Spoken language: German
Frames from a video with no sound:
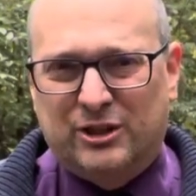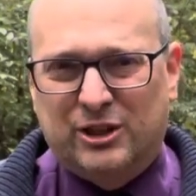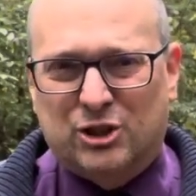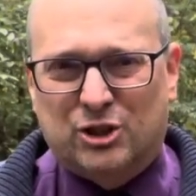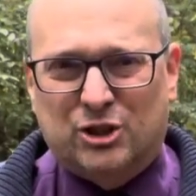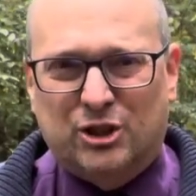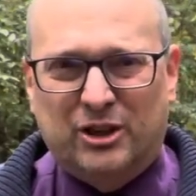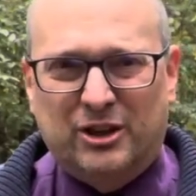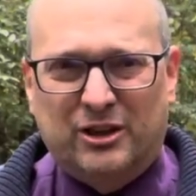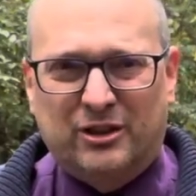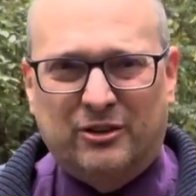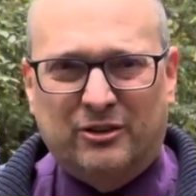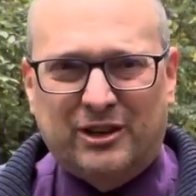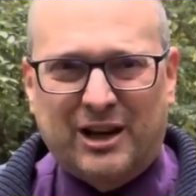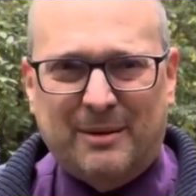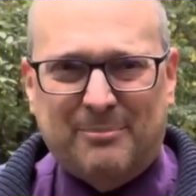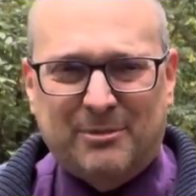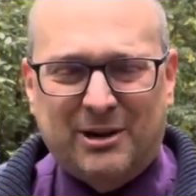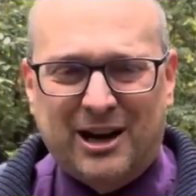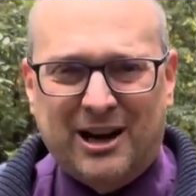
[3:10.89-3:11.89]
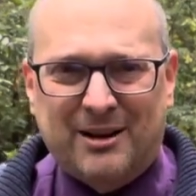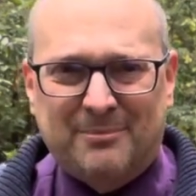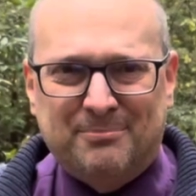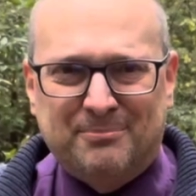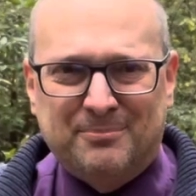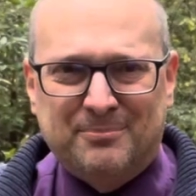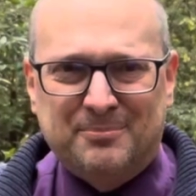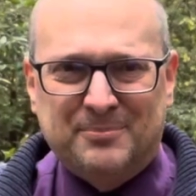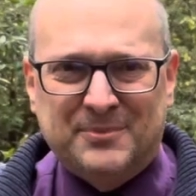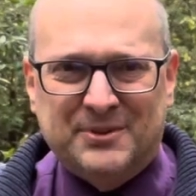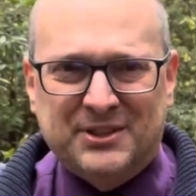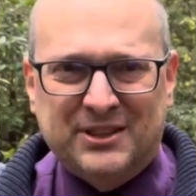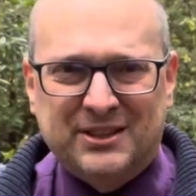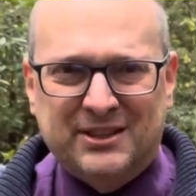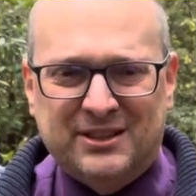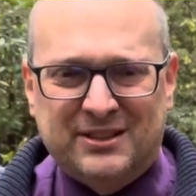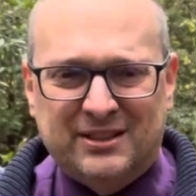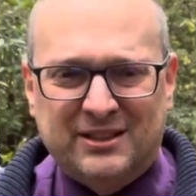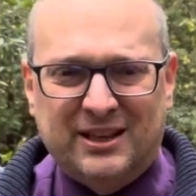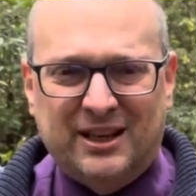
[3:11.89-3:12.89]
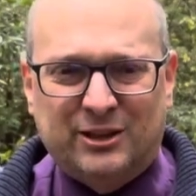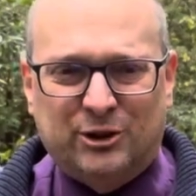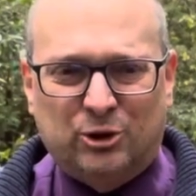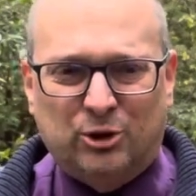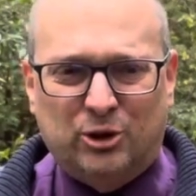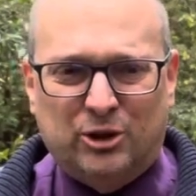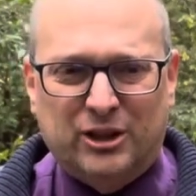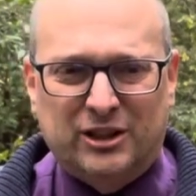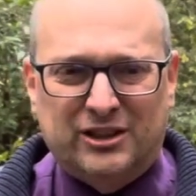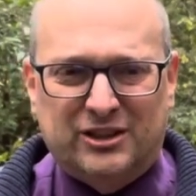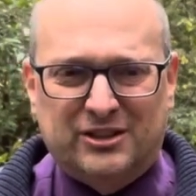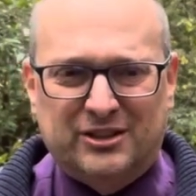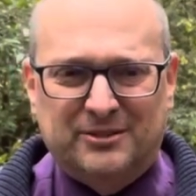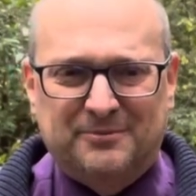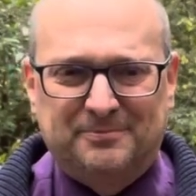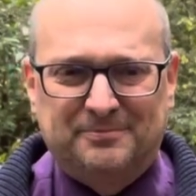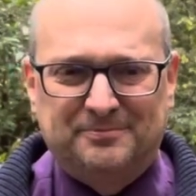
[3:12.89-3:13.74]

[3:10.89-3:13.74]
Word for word: Die Steuern und Abgaben sind erdrückend.